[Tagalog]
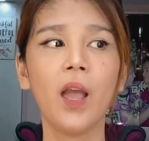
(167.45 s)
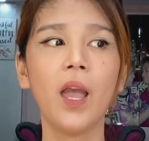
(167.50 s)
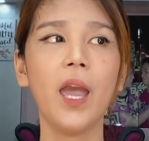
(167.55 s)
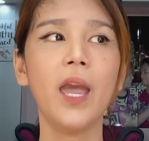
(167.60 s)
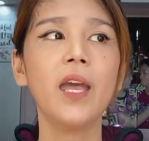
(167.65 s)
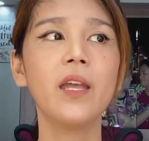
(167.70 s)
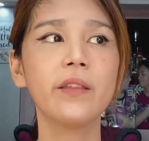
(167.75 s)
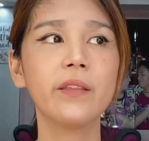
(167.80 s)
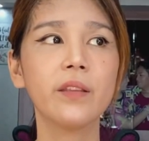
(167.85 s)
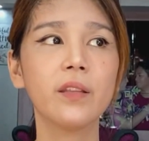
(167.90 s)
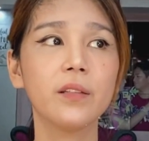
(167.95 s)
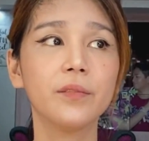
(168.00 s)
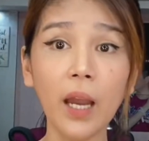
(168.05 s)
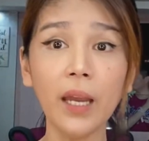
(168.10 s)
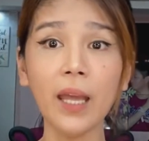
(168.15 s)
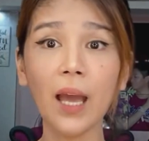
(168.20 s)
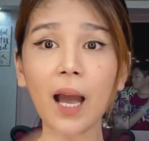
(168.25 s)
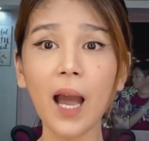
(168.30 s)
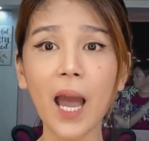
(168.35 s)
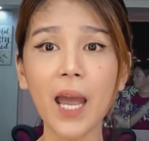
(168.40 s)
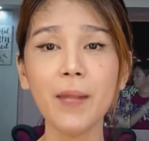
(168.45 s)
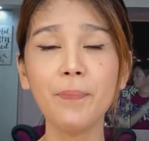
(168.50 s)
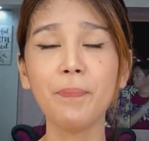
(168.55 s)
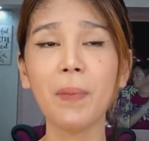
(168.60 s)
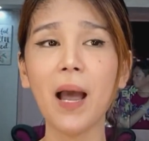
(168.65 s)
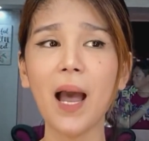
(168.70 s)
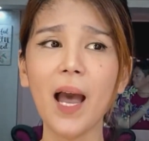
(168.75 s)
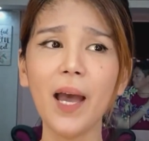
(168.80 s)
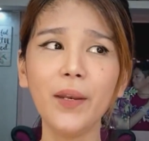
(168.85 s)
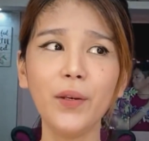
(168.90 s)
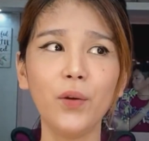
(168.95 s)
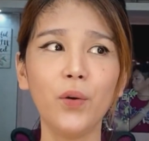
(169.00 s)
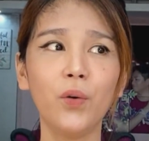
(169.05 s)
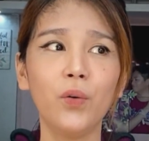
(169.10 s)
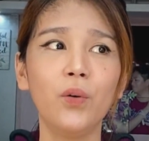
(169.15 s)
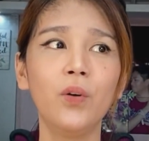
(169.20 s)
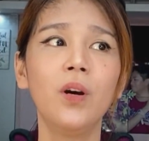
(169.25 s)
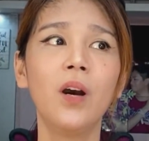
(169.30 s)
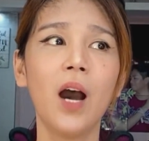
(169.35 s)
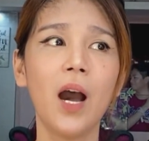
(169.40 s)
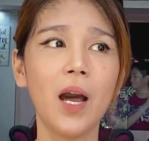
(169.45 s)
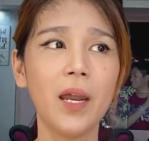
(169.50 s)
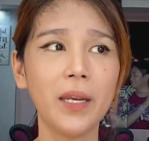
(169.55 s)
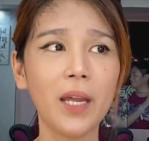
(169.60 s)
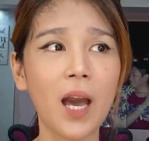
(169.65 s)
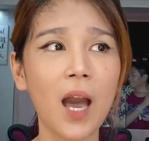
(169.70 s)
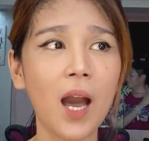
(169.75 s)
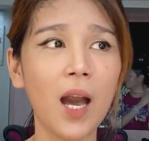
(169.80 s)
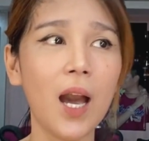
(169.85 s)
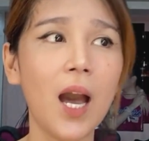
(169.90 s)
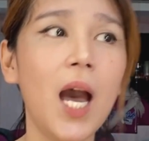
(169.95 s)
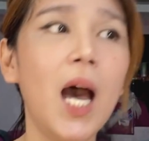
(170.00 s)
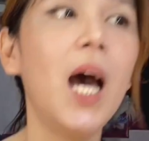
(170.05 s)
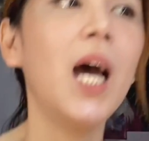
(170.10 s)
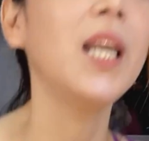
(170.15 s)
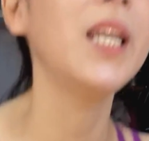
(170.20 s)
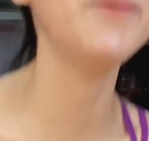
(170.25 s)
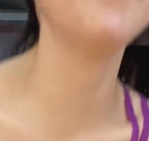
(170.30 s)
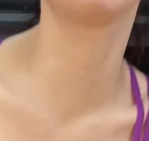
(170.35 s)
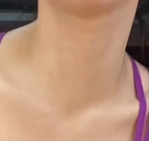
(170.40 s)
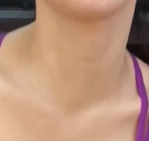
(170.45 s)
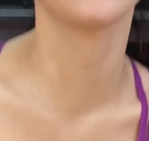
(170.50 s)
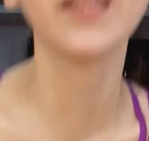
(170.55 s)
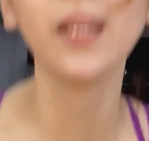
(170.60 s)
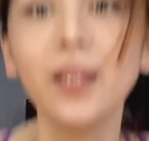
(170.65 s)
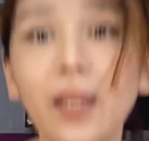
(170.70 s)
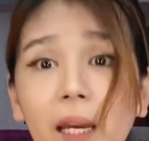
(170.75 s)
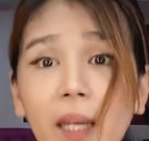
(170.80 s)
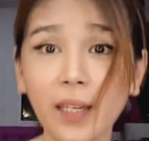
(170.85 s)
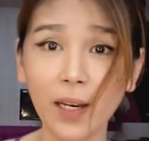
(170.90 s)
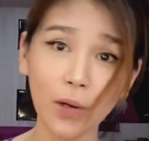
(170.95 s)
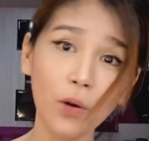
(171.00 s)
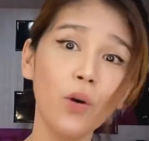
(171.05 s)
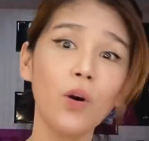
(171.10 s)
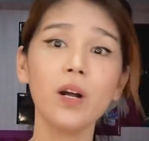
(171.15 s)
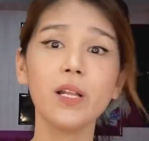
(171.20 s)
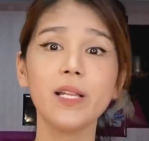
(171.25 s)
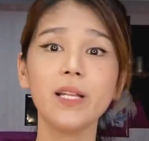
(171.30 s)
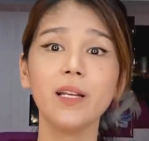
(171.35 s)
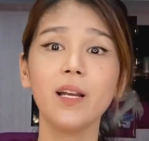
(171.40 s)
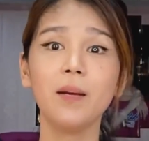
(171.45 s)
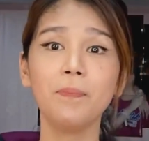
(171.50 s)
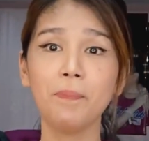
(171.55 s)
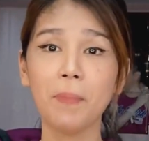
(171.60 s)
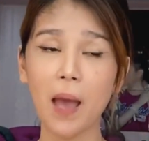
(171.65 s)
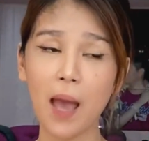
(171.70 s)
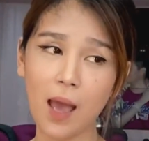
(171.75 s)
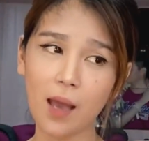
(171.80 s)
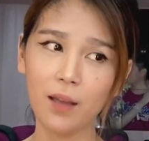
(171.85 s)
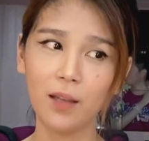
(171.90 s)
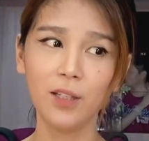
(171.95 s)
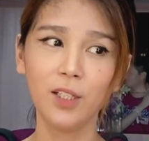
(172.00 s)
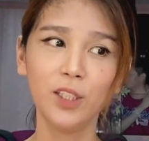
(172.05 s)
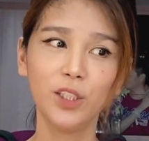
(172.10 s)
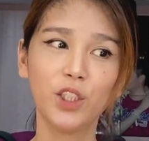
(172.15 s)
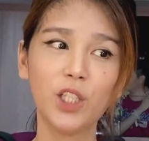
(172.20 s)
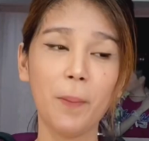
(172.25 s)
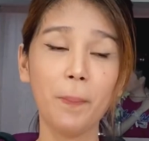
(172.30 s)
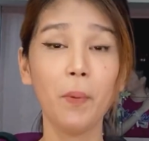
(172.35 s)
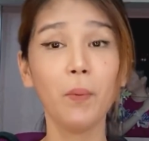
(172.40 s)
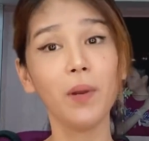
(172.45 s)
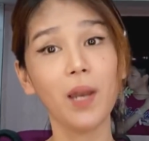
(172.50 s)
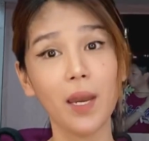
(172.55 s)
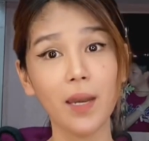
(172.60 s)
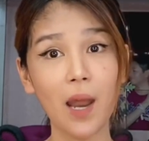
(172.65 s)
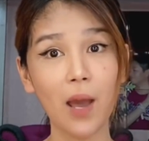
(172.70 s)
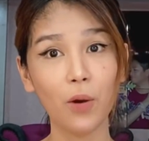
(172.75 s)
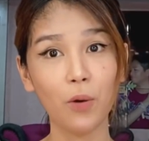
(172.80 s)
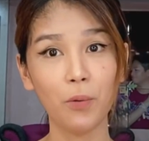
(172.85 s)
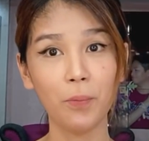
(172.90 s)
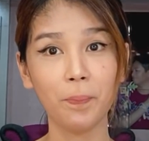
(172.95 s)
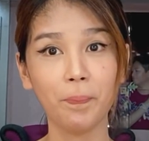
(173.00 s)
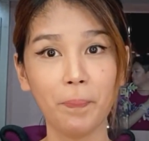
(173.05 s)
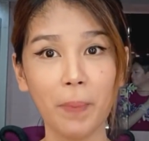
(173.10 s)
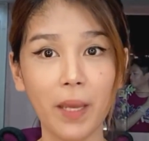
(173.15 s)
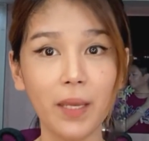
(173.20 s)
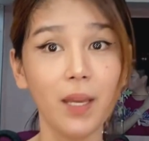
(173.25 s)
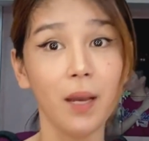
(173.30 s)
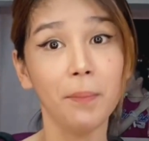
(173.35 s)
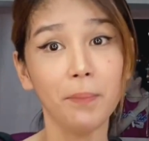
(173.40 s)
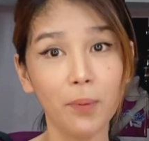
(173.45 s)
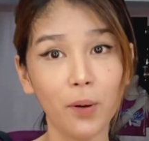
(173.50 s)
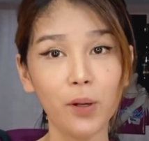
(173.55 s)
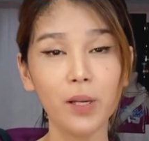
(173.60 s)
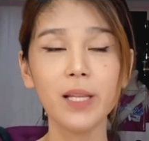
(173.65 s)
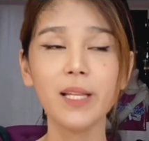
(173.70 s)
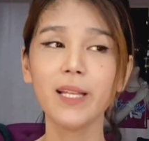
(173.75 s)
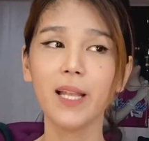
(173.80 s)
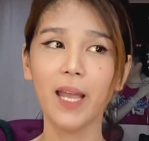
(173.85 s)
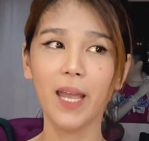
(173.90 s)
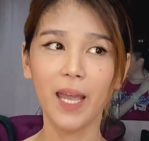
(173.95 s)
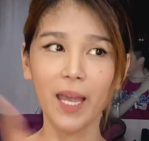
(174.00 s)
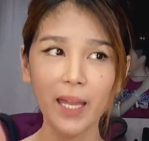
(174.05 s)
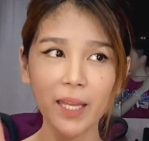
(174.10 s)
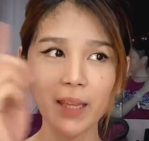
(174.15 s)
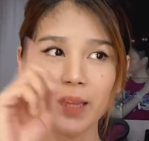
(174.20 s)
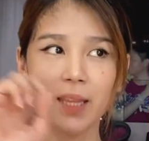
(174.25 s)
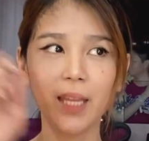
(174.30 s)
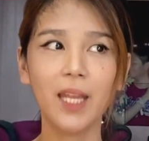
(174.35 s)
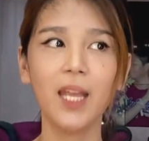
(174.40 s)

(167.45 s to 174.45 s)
And kaya kahit paano, nakakalibreta na rin ako kasi nga pa, syempre wala na akong payables and